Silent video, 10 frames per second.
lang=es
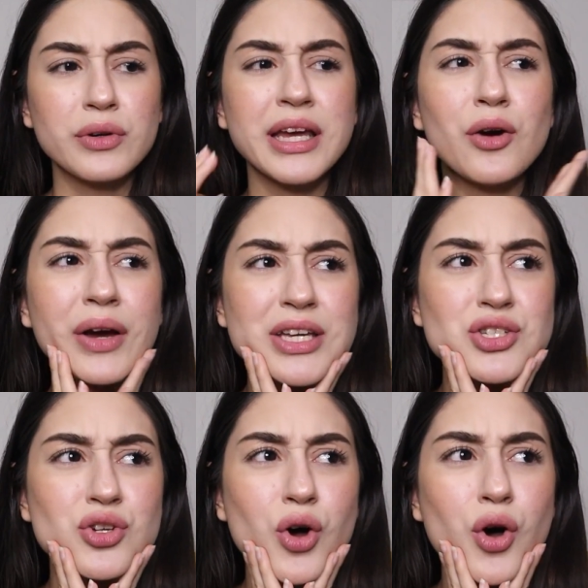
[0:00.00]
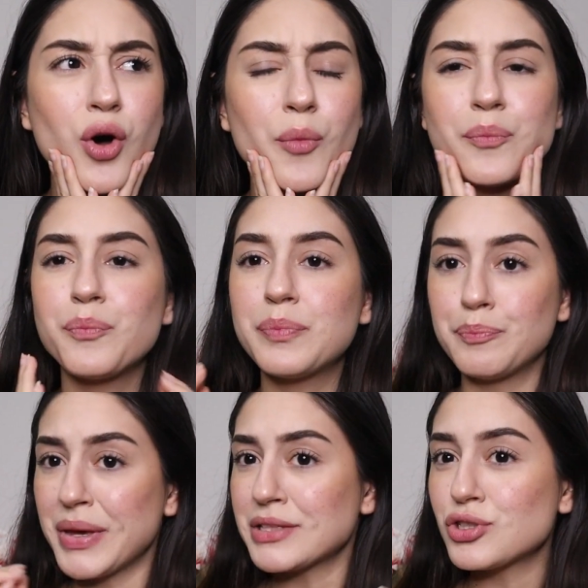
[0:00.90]
creo que yo
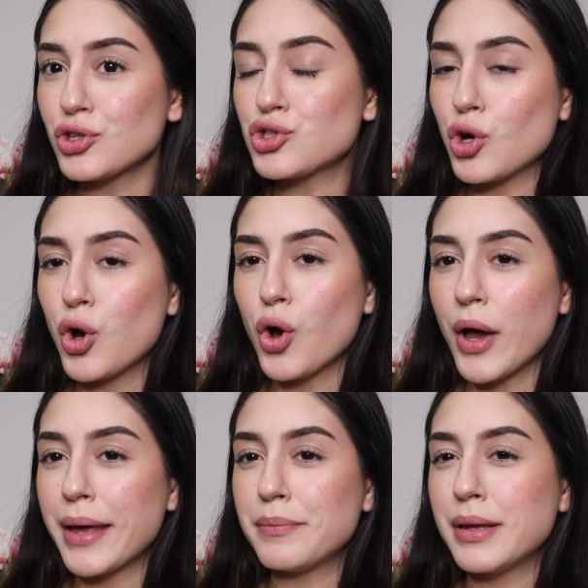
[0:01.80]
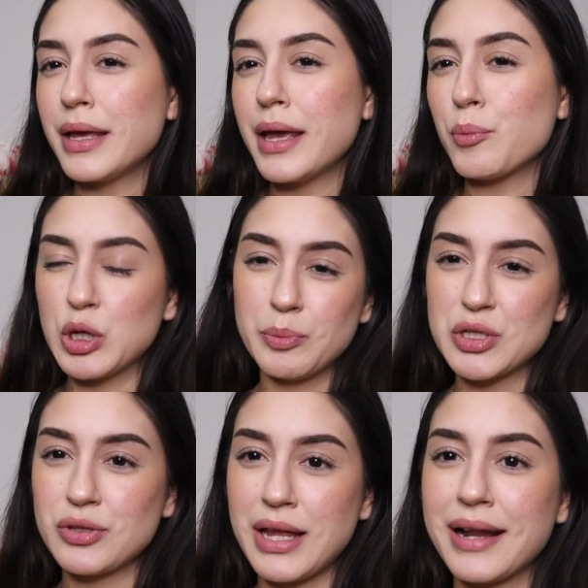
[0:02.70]
Pienso yo, en mi opinión
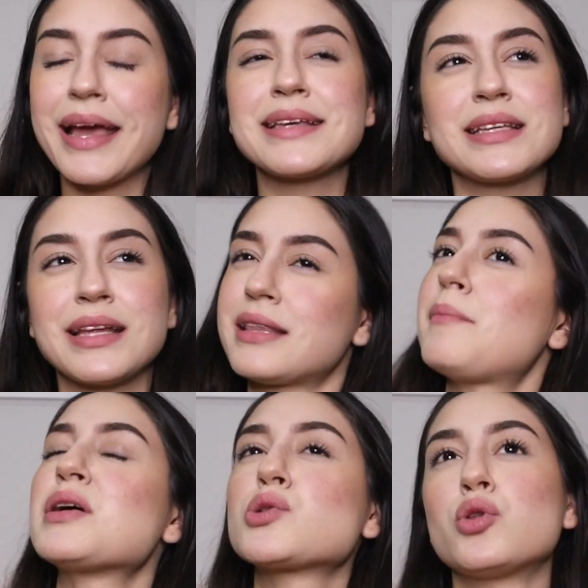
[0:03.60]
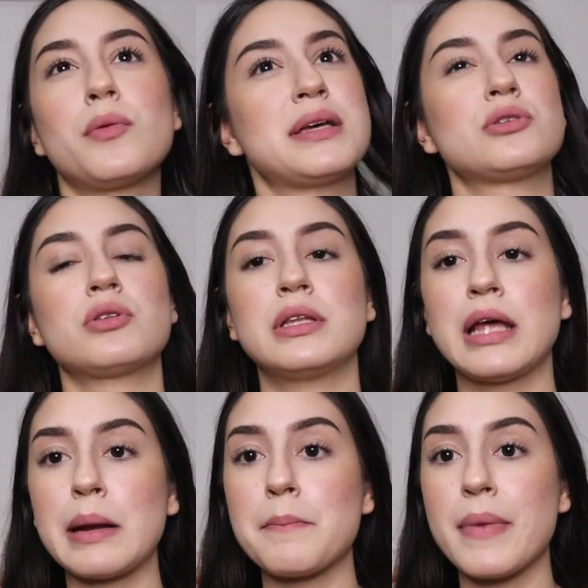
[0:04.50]
personal, que se tarda más cuando vas a
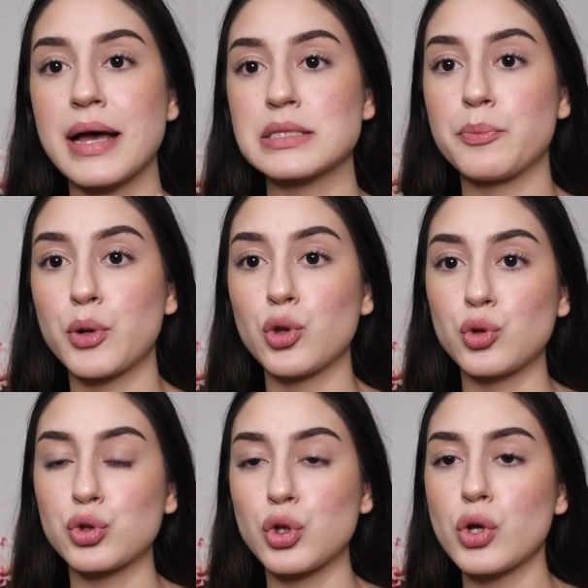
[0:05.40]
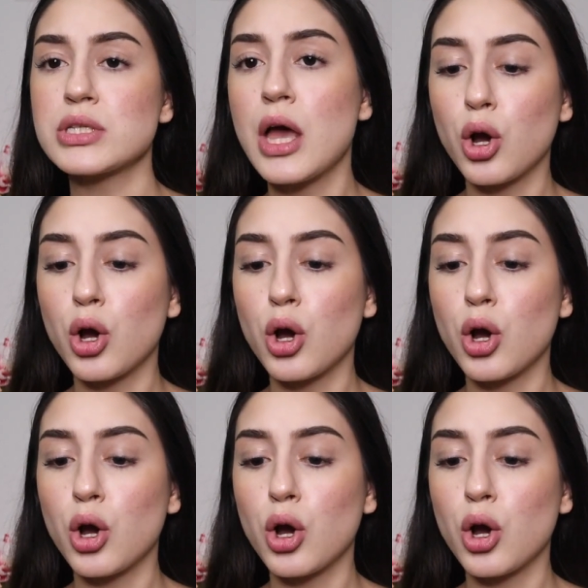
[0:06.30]
ordenar más productos.